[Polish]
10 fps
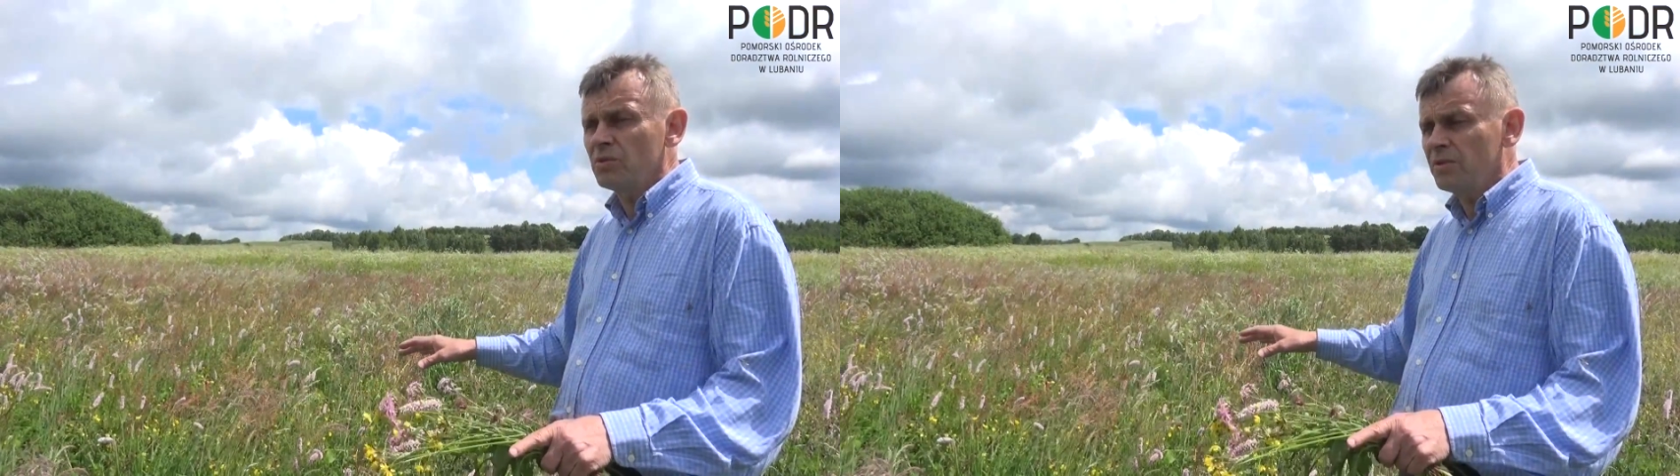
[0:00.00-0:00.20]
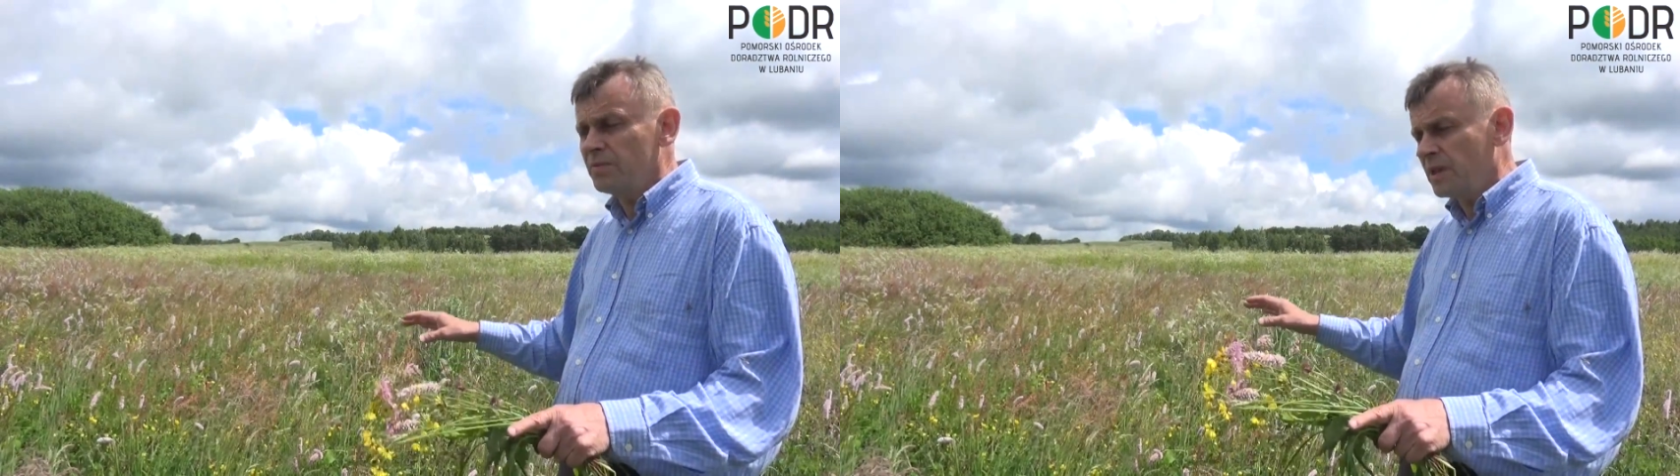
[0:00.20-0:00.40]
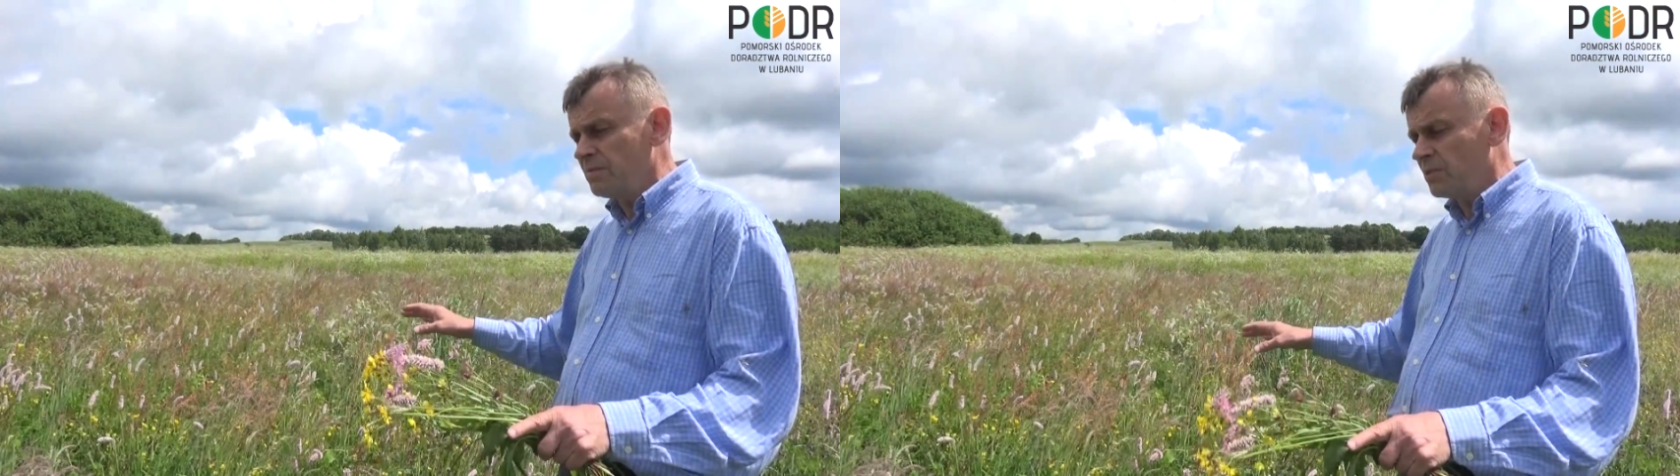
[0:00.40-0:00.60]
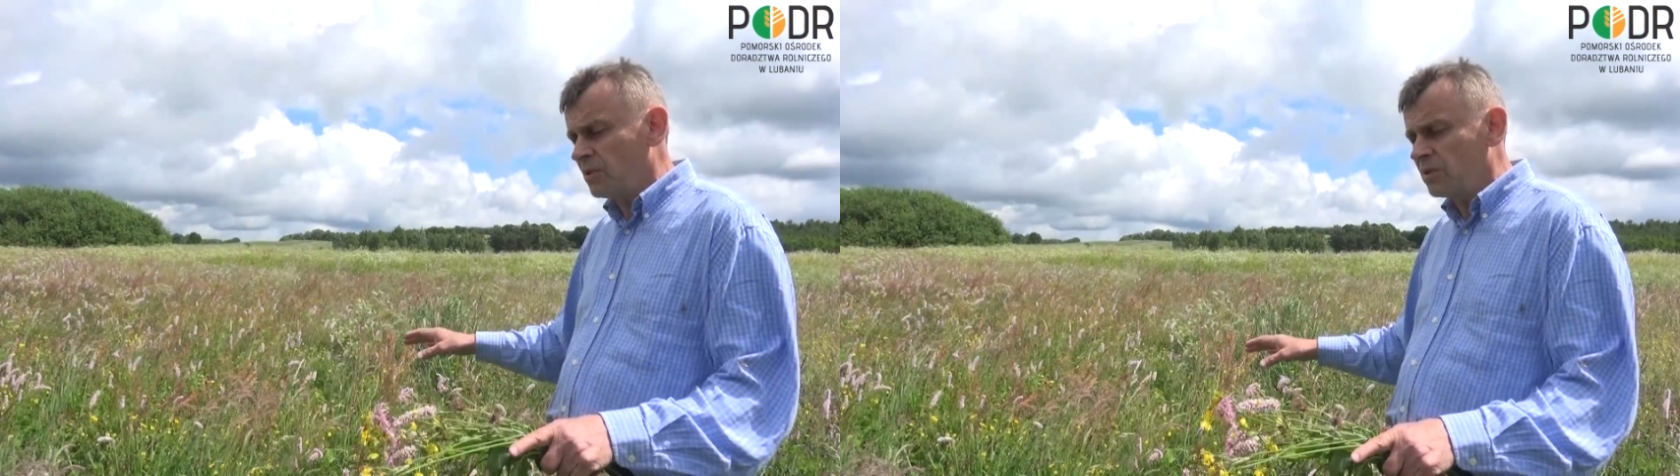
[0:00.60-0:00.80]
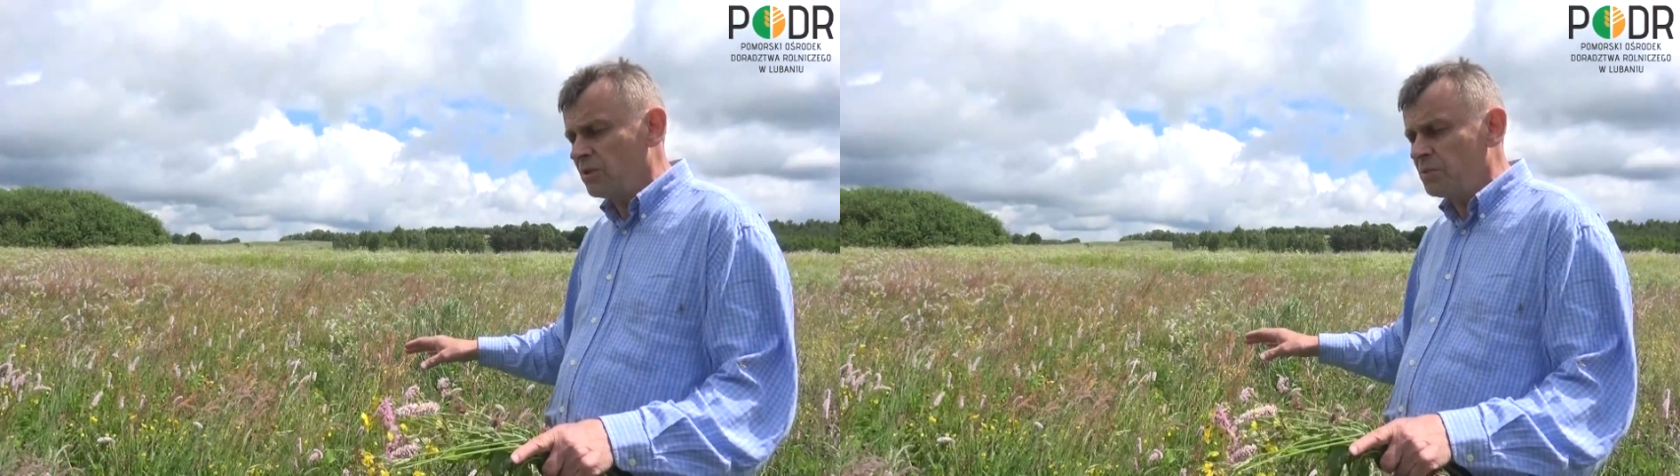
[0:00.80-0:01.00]
y, w tym
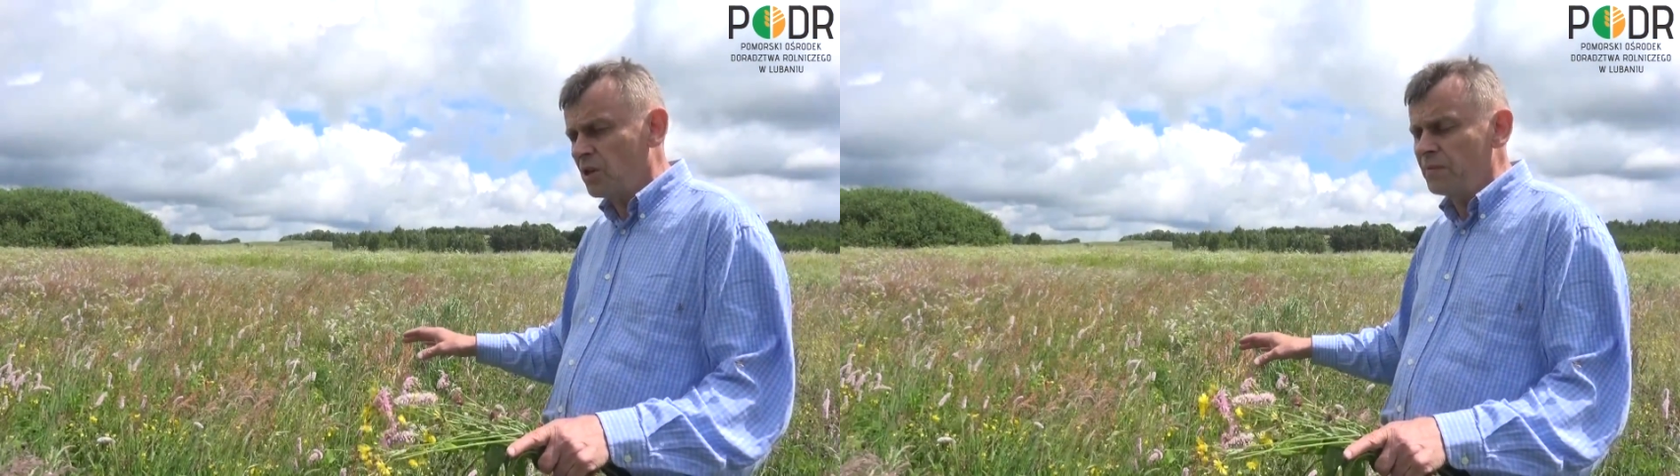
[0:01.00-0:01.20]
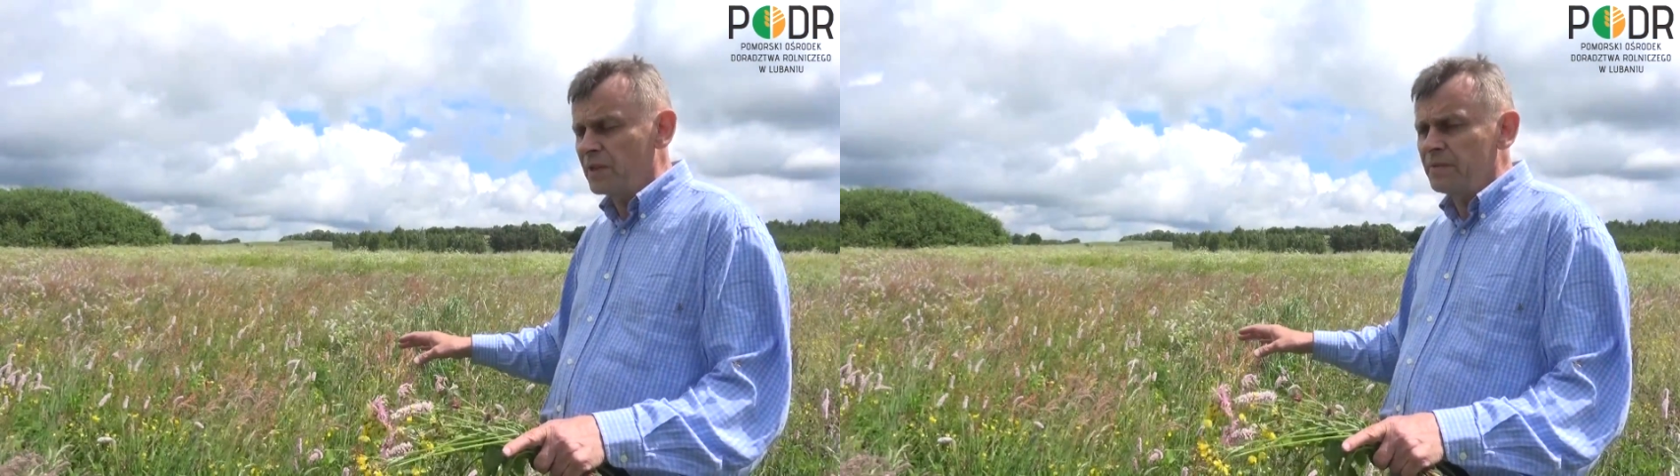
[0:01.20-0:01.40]
prowie